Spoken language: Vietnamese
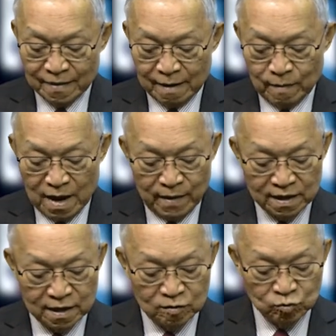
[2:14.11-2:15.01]
mà Bắc
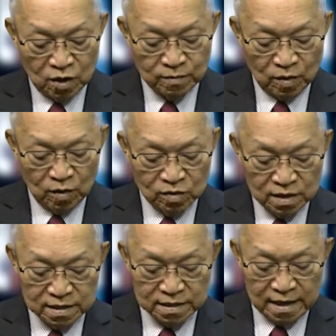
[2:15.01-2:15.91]
Kinh tuyên bố
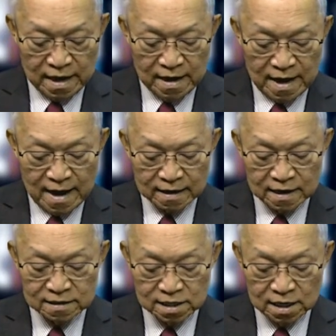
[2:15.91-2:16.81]
chỉ là
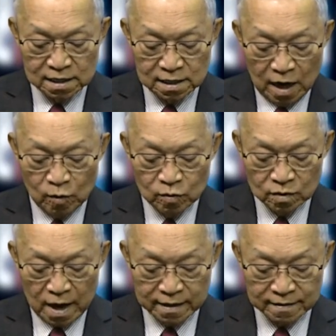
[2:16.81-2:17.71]
cơ sở hậu
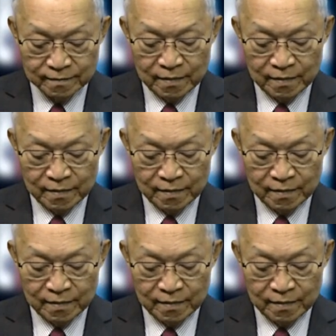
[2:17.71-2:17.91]
cần,